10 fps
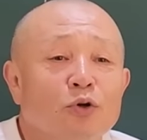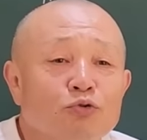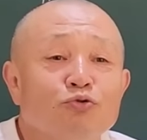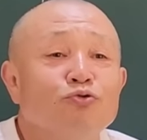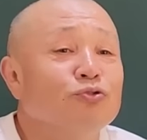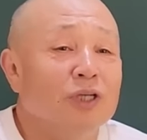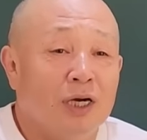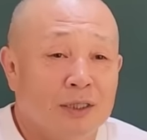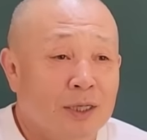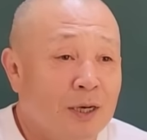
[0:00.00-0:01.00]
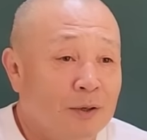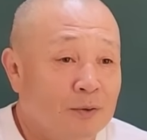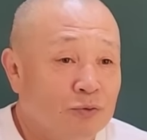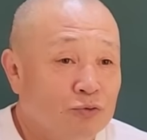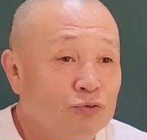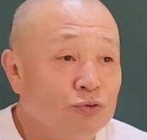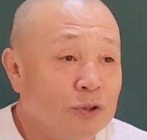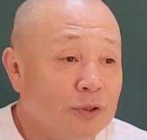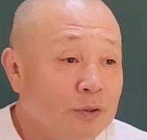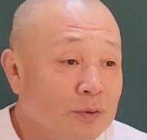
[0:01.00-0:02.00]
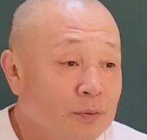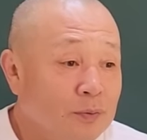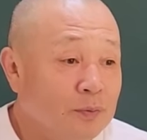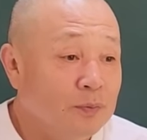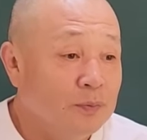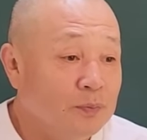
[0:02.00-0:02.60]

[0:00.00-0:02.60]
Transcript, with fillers: 꾸준히야, 그냥. 꾸준히. 응.